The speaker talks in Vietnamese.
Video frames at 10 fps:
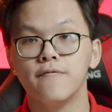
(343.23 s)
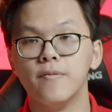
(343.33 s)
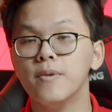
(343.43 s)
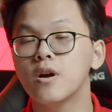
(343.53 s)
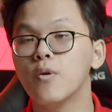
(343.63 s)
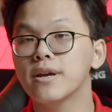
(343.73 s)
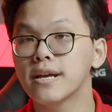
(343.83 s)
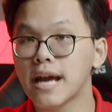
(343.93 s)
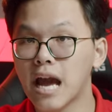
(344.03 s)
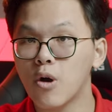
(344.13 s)
với mức cấu hình
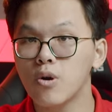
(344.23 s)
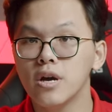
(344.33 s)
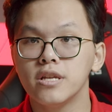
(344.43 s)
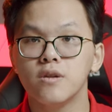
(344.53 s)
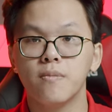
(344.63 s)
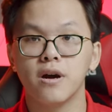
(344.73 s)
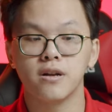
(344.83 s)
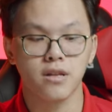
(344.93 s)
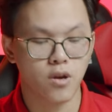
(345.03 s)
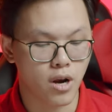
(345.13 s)
cao nhưng
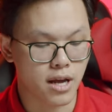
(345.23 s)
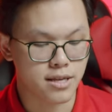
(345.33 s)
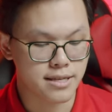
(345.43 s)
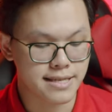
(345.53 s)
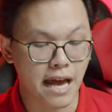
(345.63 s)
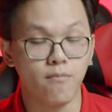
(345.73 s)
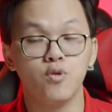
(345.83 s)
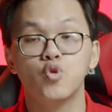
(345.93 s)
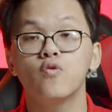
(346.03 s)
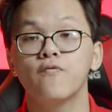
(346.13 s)
mà gọi là giảm
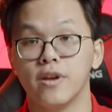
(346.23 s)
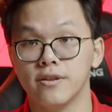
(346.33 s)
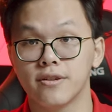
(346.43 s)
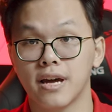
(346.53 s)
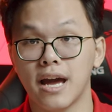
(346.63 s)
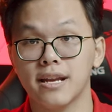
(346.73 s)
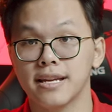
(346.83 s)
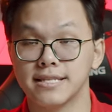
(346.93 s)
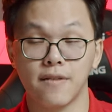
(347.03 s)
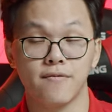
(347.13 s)
một chút về những thứ khác
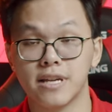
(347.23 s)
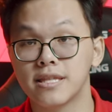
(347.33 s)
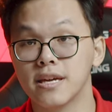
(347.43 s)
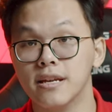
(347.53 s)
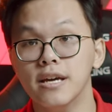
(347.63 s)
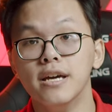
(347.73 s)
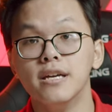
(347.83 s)
để giảm được giá tiền